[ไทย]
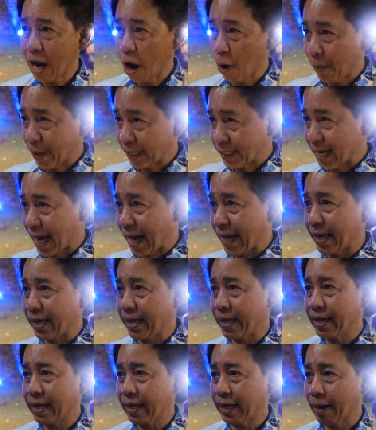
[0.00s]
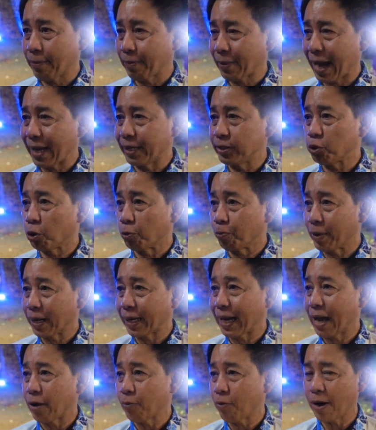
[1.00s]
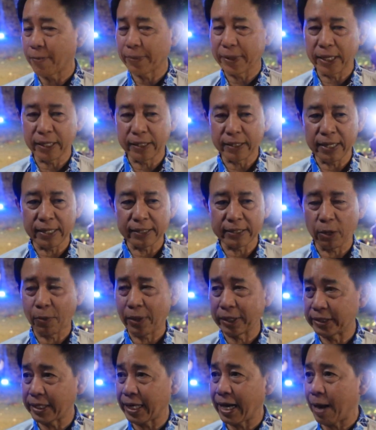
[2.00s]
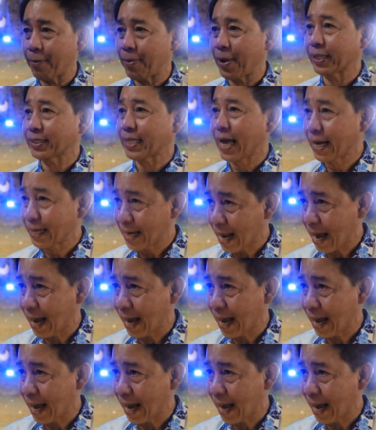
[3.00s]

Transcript: กรมประชาสัมพันธ์ในฐานะที่เป็นหน่วยงานภาครัฐเนี่ยนอกจากจะมีบท